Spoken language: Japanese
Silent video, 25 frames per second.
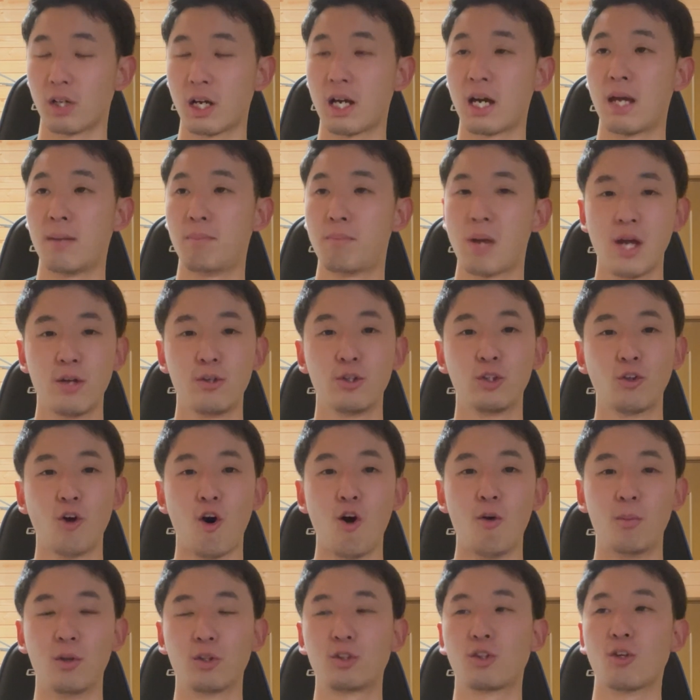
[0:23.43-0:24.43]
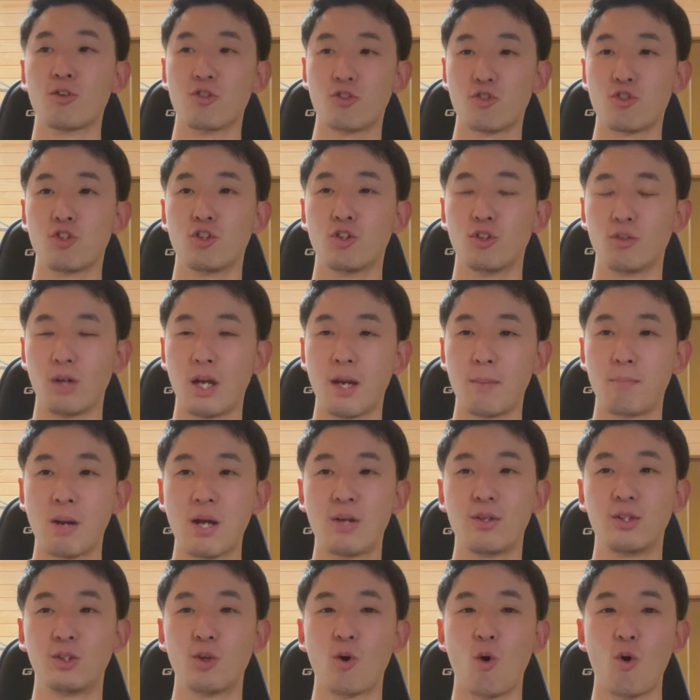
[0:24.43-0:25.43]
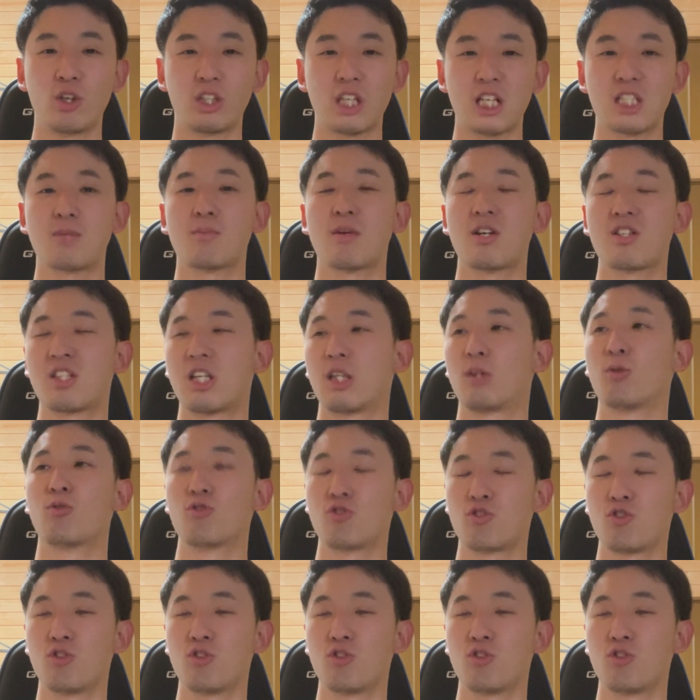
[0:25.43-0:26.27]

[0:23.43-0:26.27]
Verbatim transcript: はい。ペルドーモ投手。えー、ペルドーいたしまして投